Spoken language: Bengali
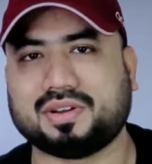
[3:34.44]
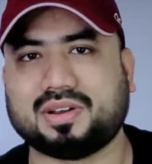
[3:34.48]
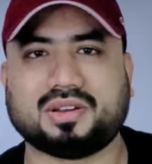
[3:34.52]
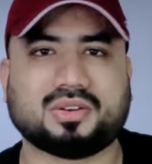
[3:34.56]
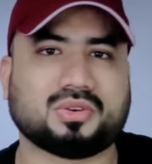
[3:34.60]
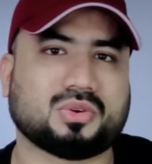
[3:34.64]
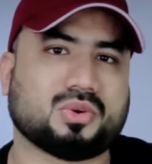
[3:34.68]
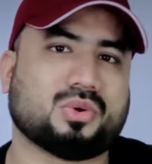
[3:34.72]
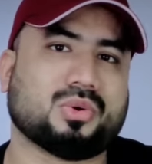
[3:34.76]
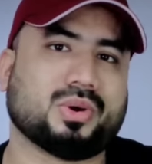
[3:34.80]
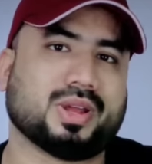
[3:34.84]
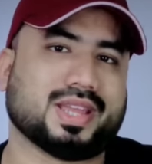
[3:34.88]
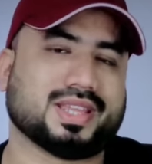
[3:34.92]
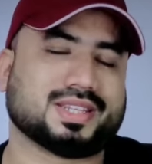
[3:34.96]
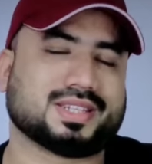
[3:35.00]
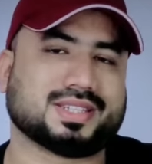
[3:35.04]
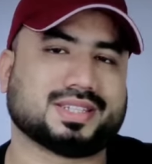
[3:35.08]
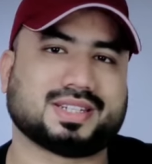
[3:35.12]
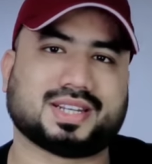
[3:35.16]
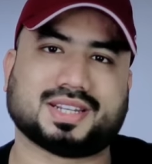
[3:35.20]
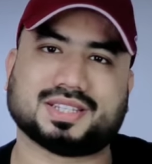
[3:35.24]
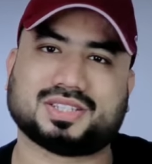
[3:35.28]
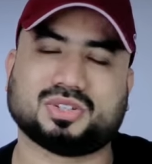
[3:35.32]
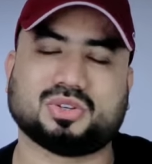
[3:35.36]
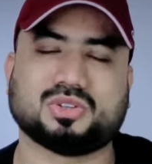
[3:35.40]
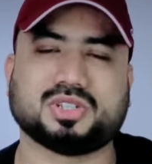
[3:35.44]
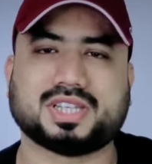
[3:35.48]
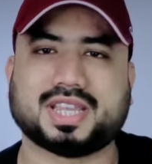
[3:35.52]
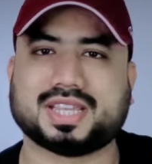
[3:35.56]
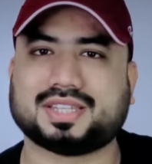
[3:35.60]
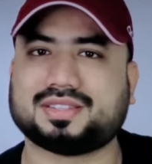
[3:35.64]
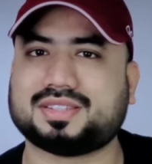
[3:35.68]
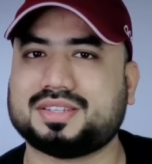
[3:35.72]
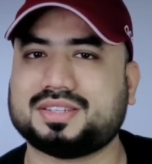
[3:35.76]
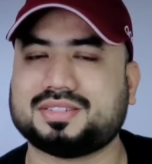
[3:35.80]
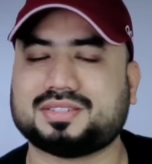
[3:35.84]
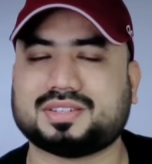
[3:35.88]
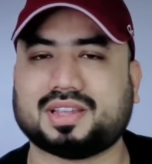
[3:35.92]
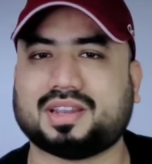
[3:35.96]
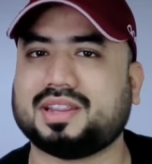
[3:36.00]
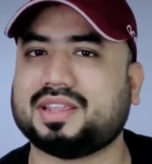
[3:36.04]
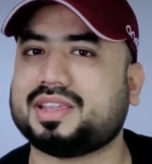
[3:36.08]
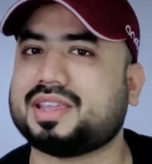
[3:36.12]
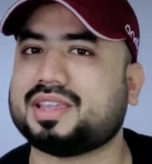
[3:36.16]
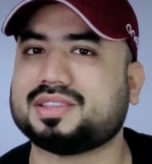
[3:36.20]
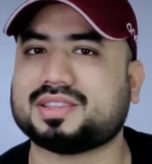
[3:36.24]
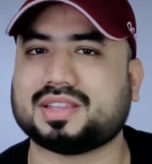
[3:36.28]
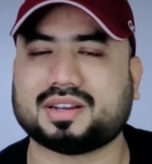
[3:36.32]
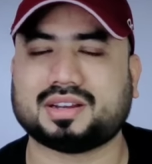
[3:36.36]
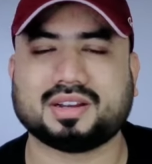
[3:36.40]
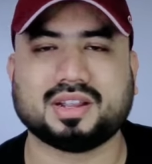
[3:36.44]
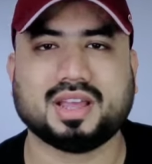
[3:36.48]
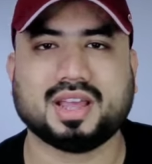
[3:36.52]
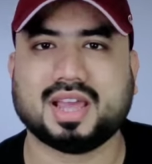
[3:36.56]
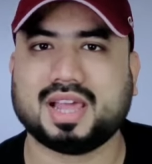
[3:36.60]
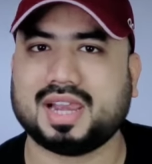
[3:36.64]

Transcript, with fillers: দেওয়া হয়েছে যেটা ছিল যে একত্রিশ তারিখেই তার